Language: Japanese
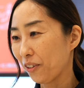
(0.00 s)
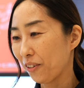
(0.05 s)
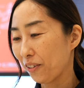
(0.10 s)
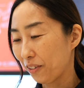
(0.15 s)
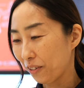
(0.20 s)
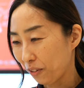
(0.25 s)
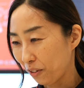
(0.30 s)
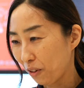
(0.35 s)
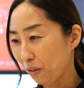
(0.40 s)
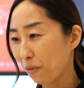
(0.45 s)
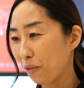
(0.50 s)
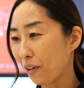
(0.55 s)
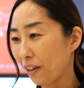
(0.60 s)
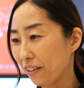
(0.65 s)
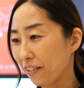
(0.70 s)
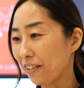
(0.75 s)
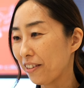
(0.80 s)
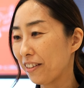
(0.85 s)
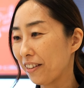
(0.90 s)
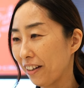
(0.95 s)
とても
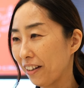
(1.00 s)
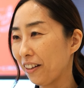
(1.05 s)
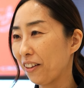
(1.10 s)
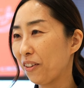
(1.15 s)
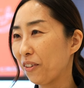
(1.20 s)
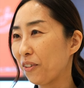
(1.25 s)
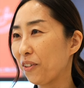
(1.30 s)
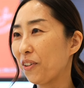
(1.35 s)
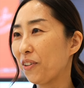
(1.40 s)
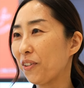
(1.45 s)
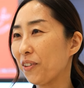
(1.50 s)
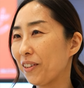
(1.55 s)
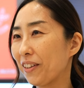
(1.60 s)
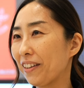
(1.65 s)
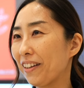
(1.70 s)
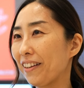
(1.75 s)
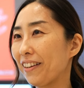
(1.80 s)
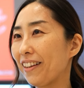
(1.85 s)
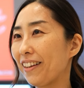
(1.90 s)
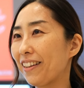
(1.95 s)
数知れない努力をさ
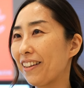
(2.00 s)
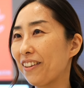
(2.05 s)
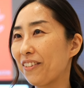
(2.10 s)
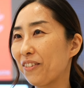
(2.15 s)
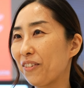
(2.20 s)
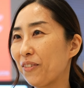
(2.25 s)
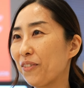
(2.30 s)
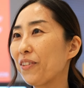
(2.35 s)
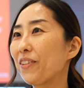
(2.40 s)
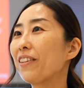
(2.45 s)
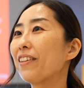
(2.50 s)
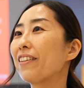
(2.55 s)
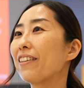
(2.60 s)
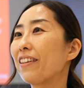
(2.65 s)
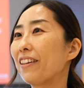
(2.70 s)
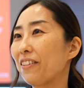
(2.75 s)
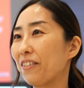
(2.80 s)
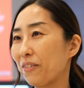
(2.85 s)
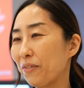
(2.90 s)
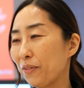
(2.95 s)
れてきたと思うんです
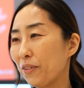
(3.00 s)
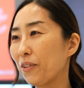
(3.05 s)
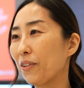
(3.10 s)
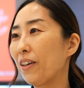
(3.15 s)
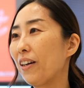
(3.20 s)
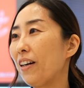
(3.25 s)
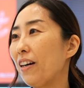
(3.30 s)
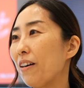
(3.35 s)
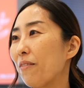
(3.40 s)
けれども、